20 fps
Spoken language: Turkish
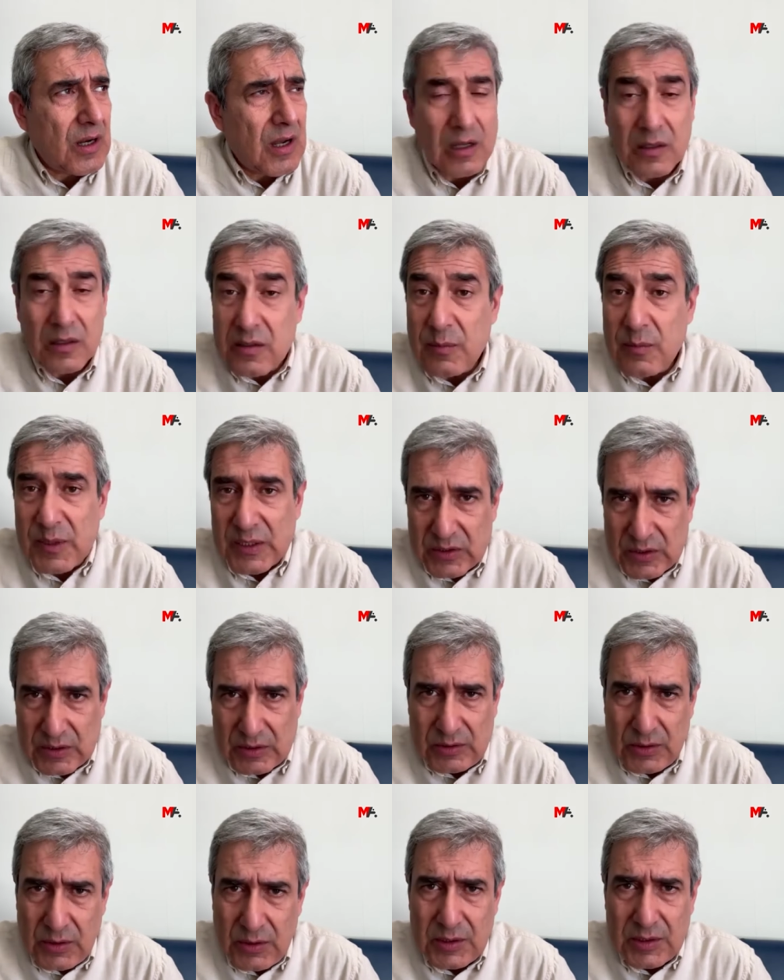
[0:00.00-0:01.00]

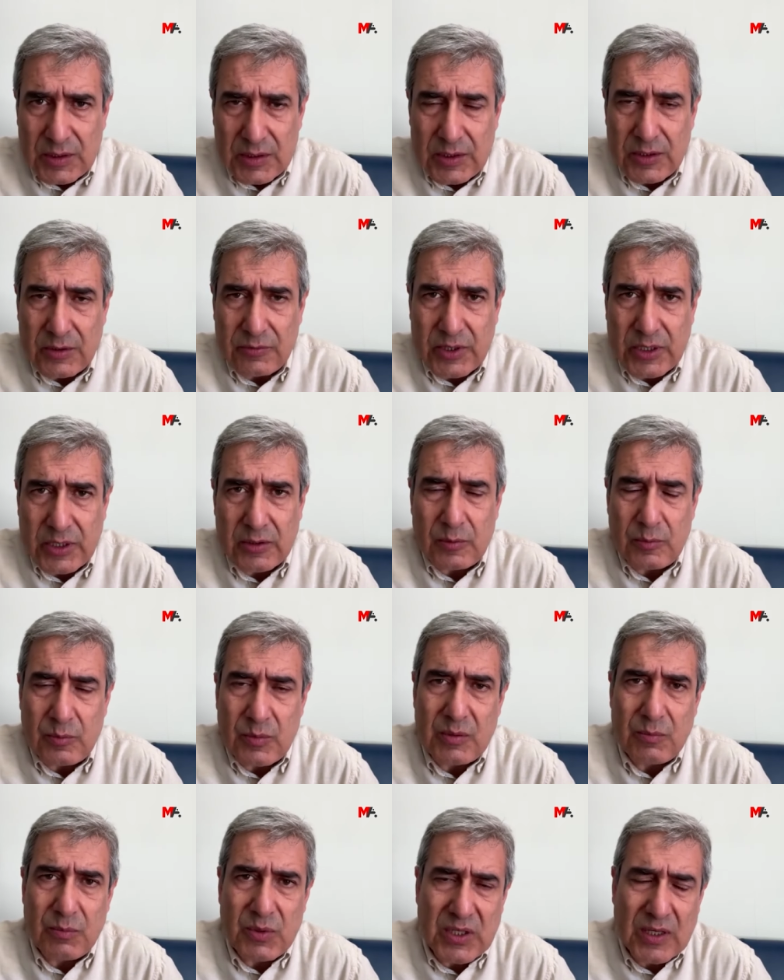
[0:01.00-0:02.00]
kaldırmadığını e, ve
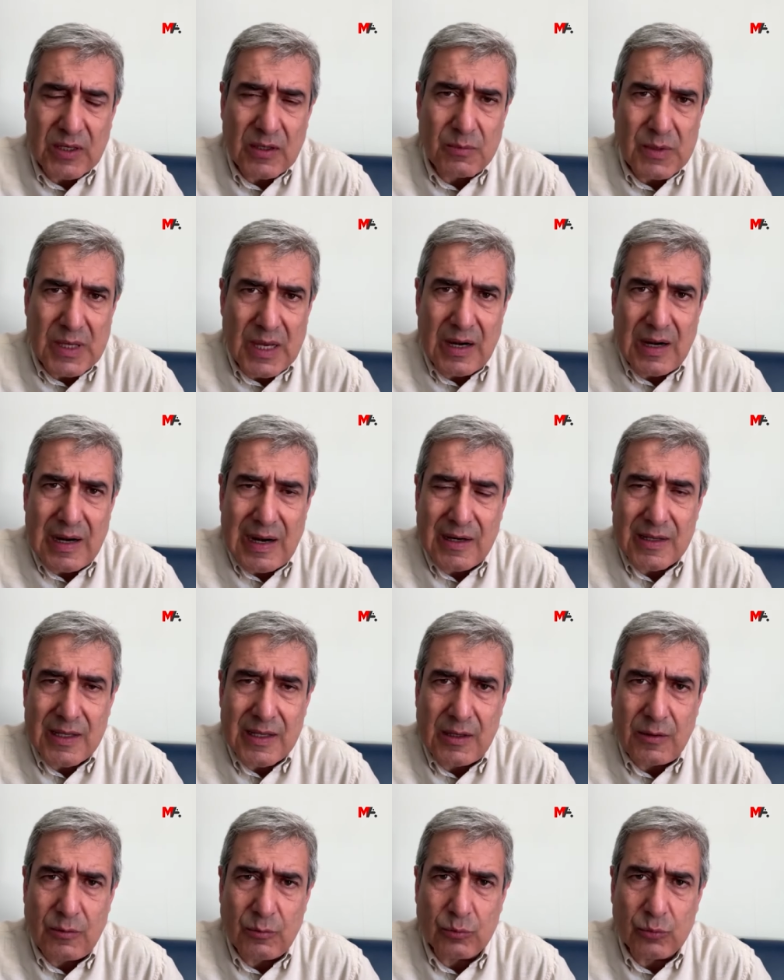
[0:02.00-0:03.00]
bir, bir takım
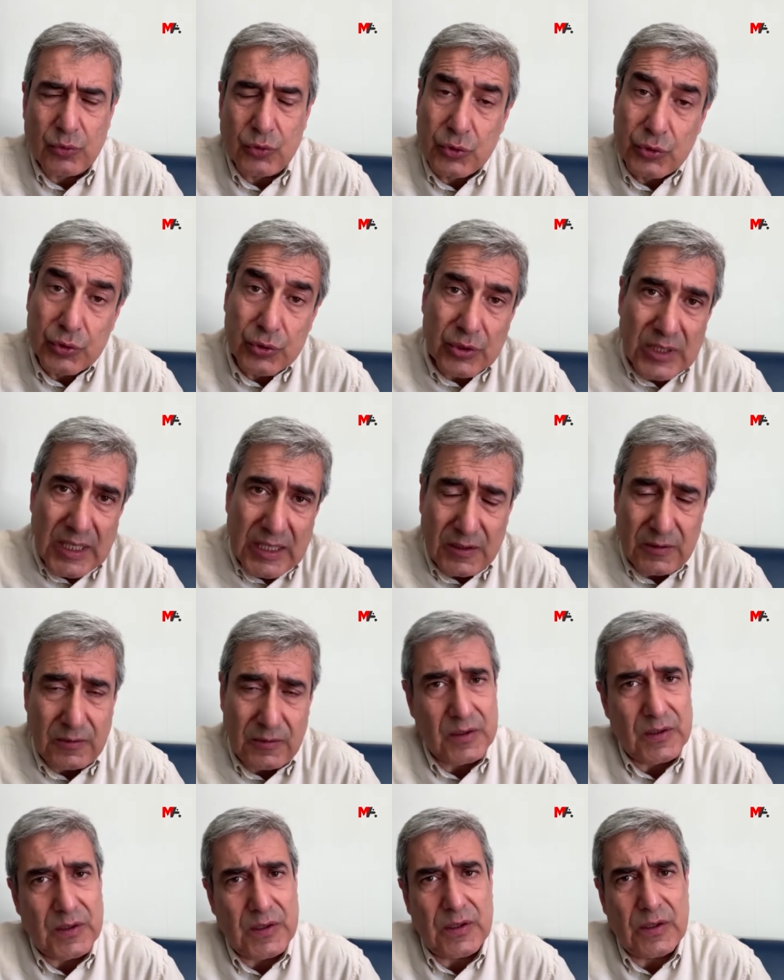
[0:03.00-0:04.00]
yerlerden bu türden
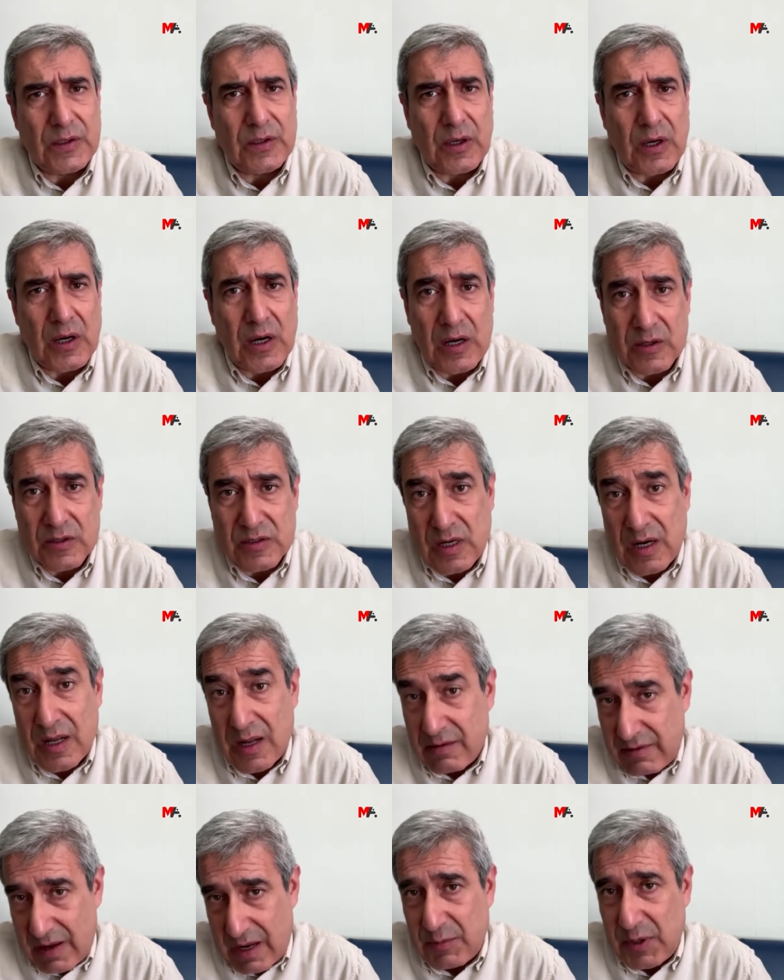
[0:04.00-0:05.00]
e,
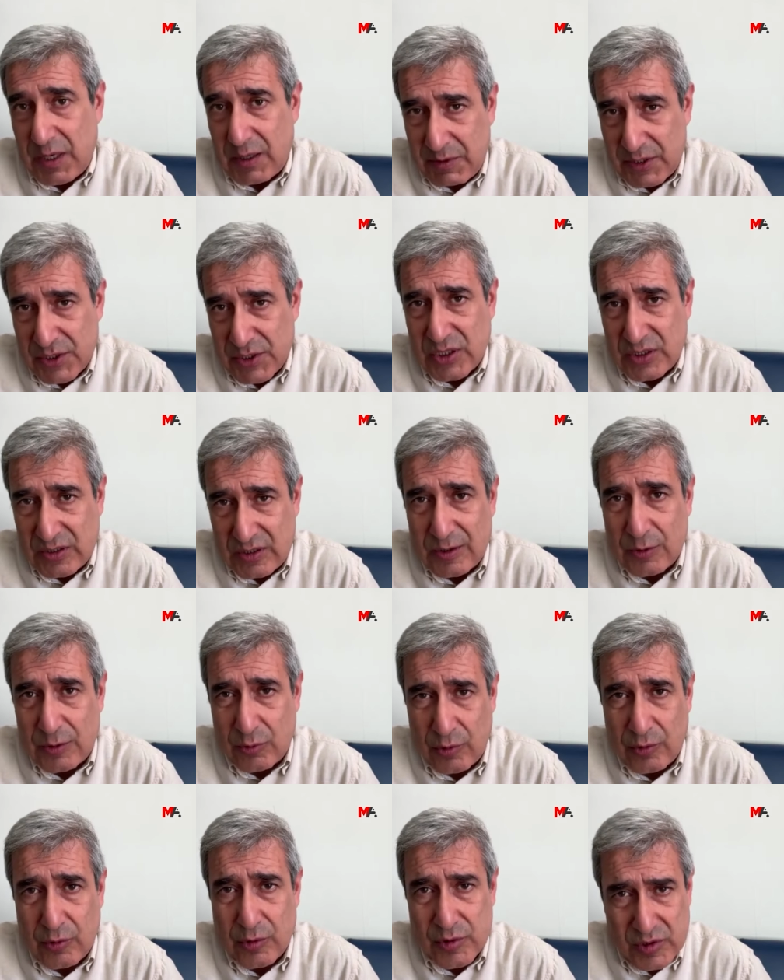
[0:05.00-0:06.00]
arızalar vermeye başladığını
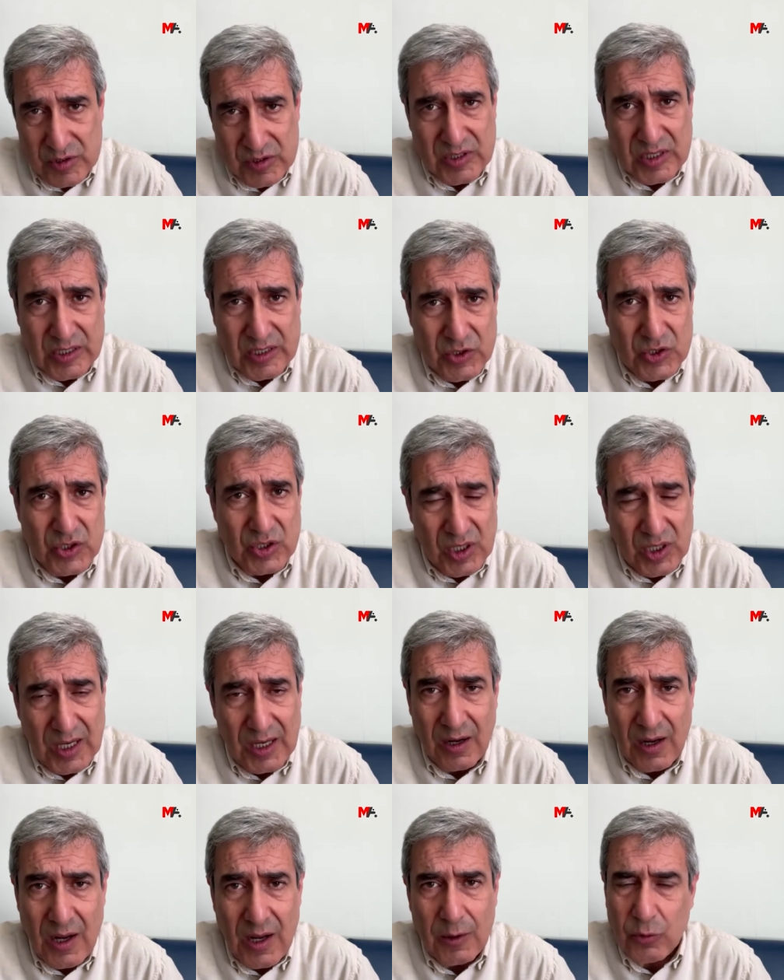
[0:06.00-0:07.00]
görüyoruz tırnak
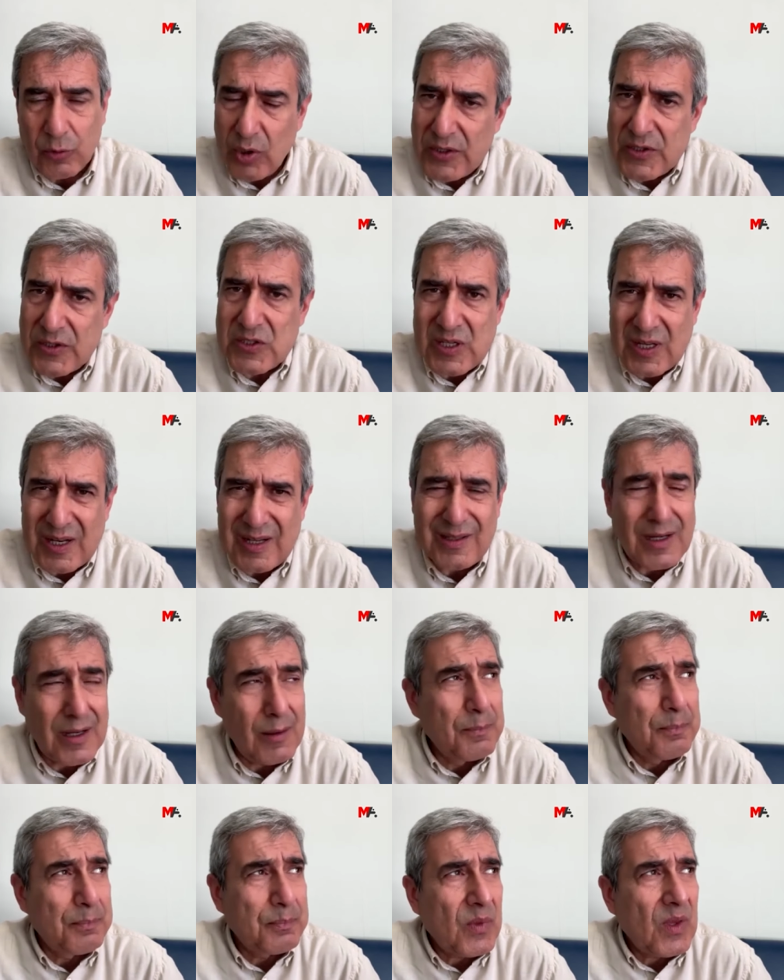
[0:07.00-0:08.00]
içinde. Dolayısıyla
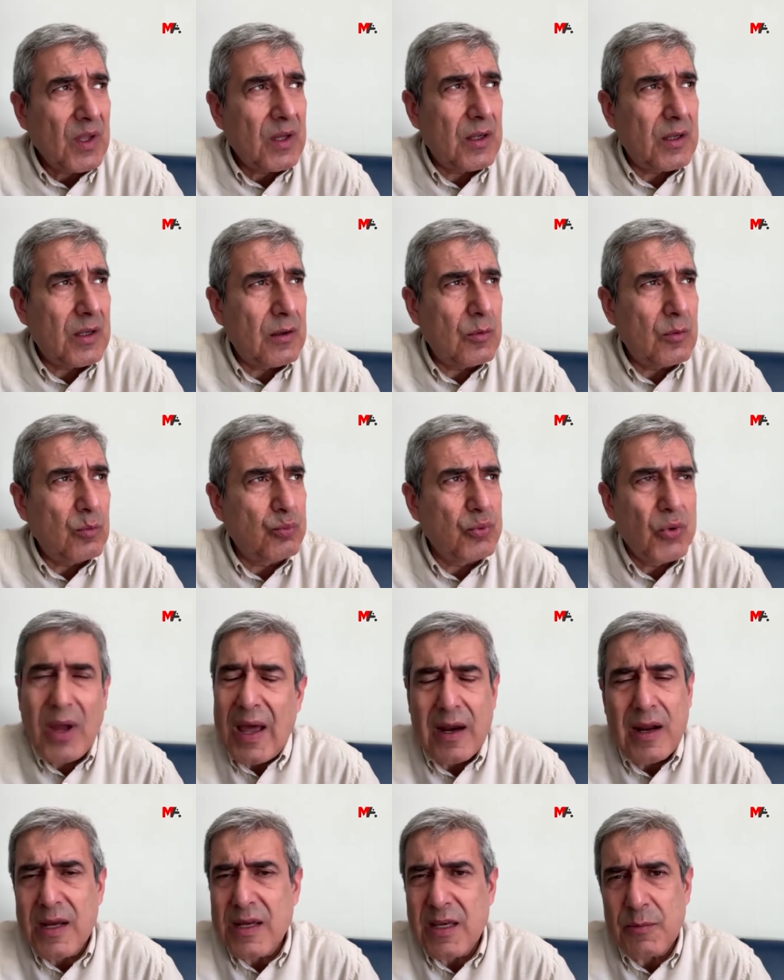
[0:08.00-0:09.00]
da e, bu
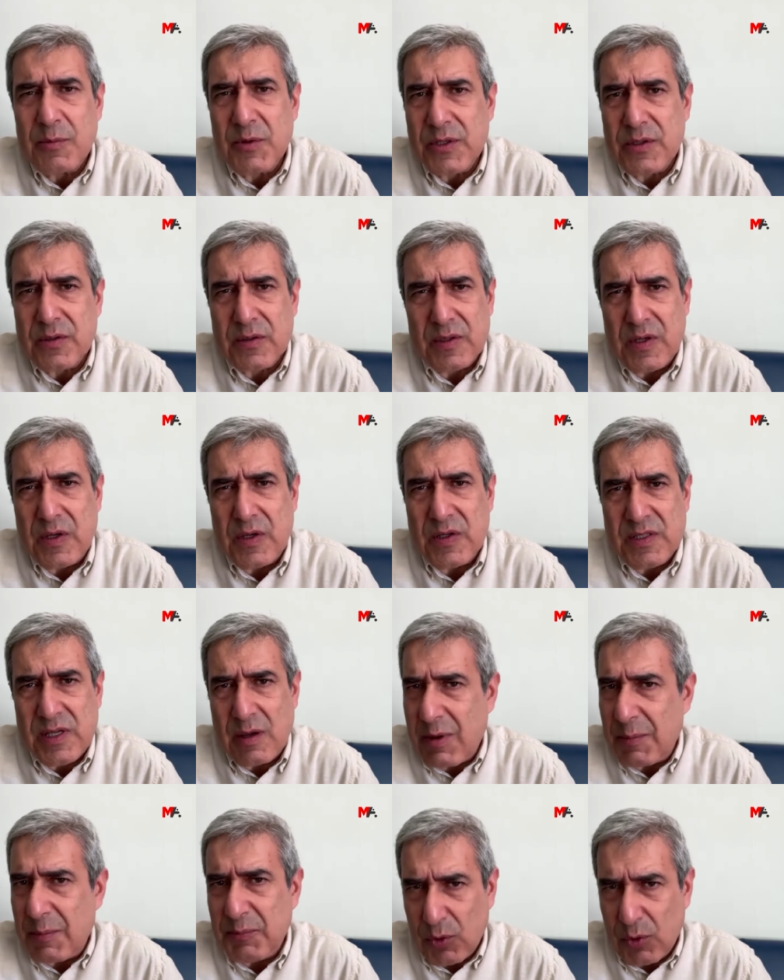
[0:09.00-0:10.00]
herhangi bir e,
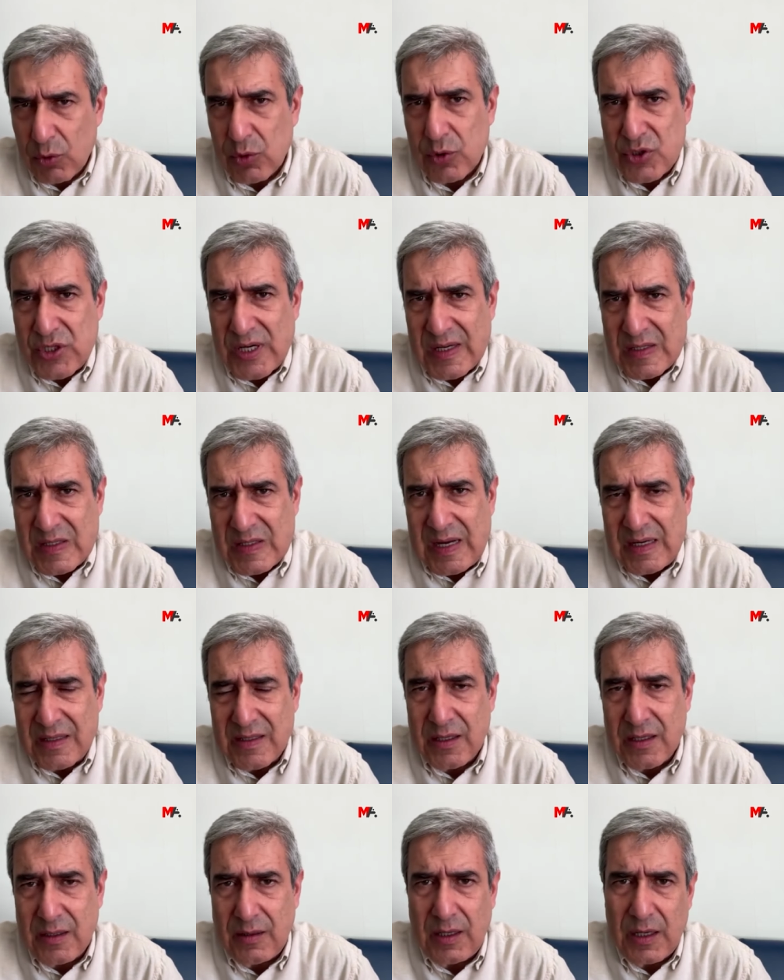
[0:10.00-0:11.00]
sebeple olacak
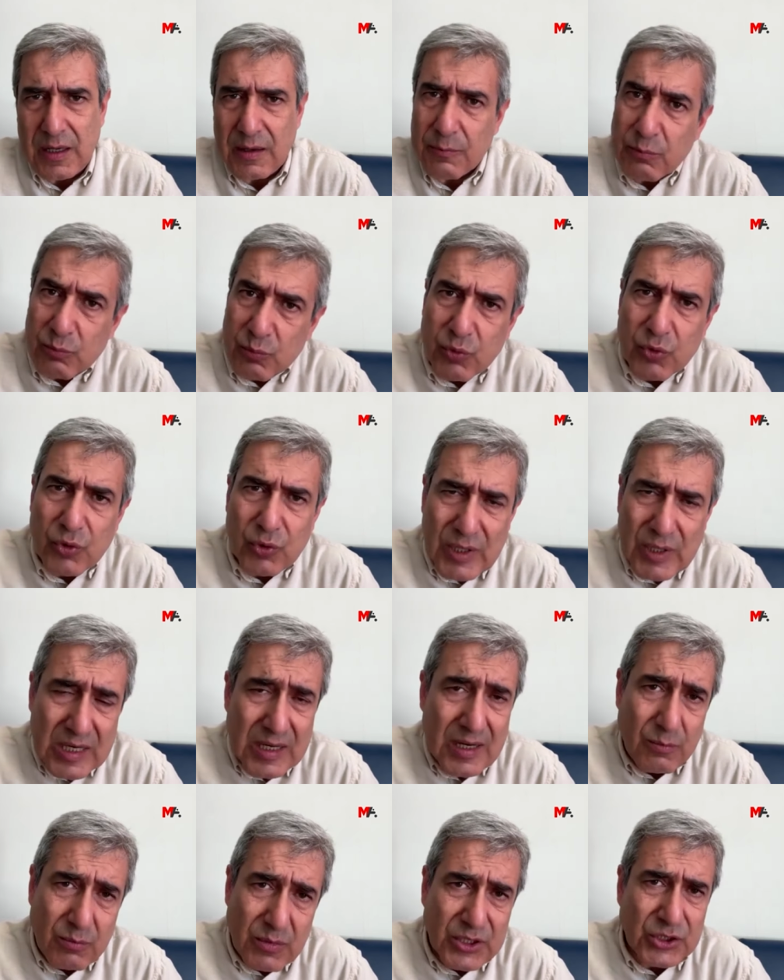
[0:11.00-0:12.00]
zaten. E, bunların
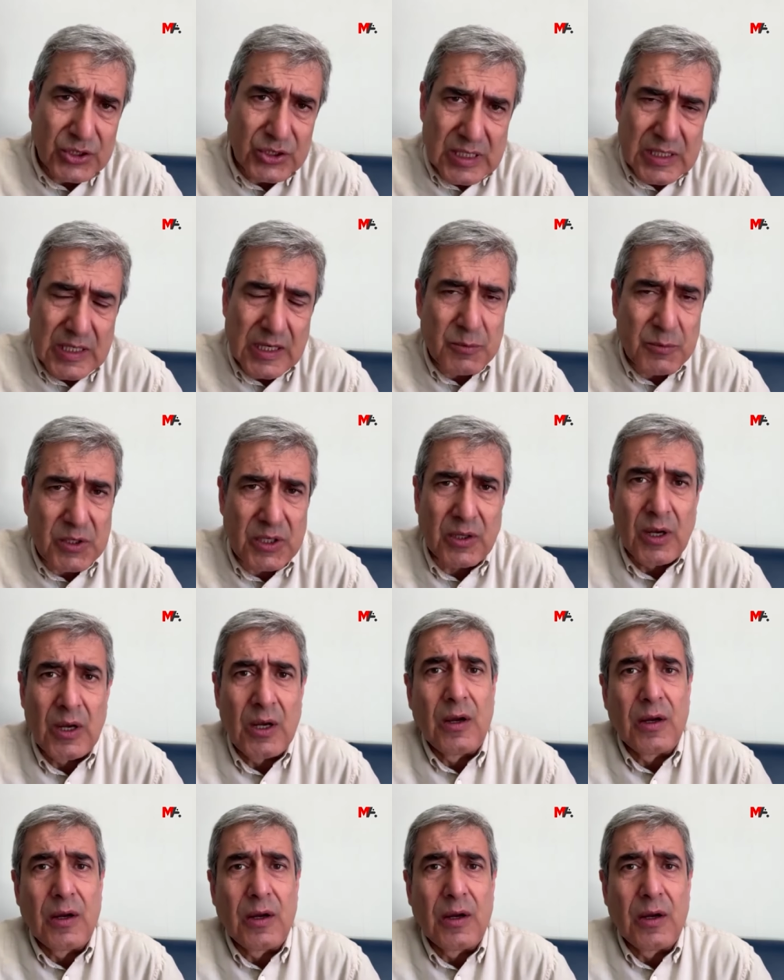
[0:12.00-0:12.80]
en başında tabii